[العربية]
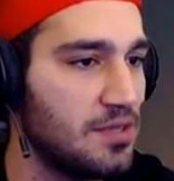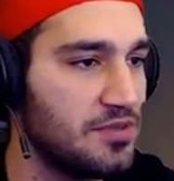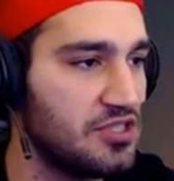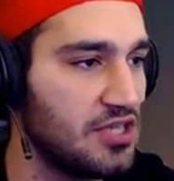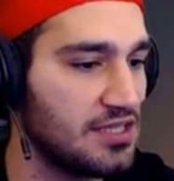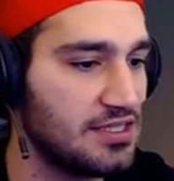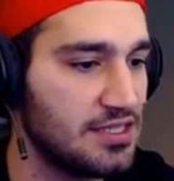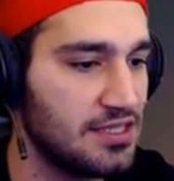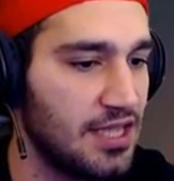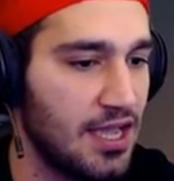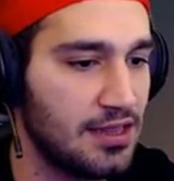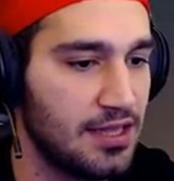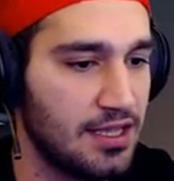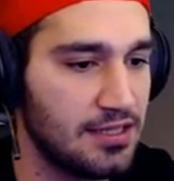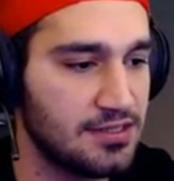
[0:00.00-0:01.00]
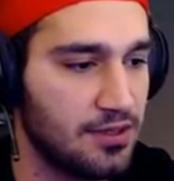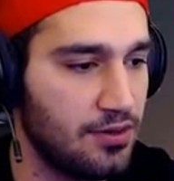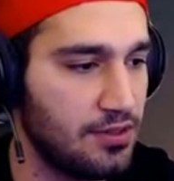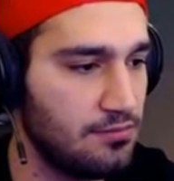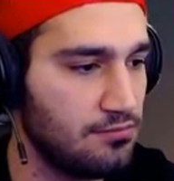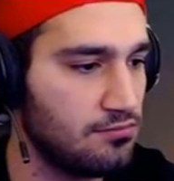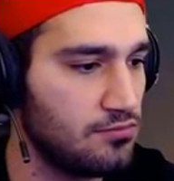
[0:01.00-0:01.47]
كل شيء بالشخصيات لا
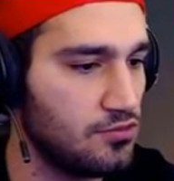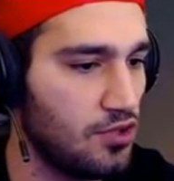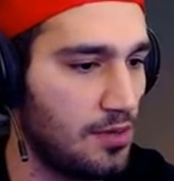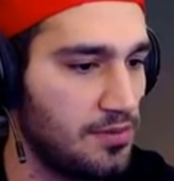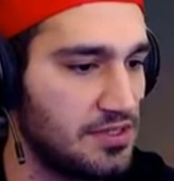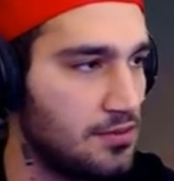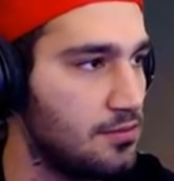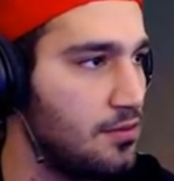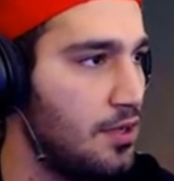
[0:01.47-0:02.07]
ثواني شو عم يصير